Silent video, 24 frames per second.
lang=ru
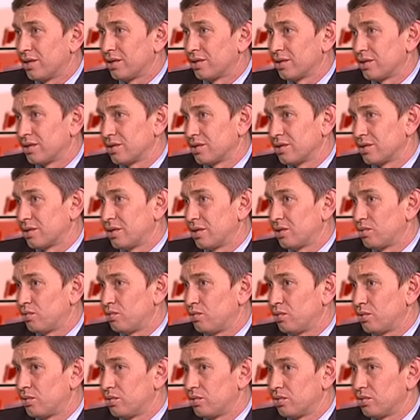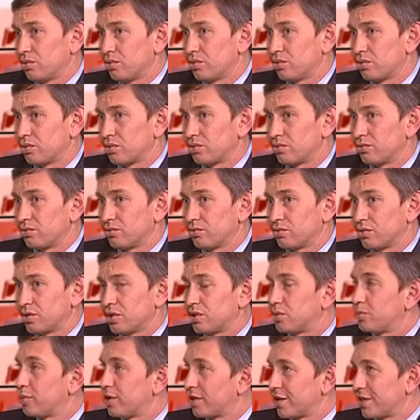э, я думаю,
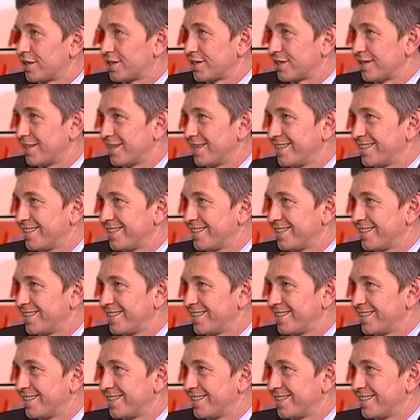жизнь покажет.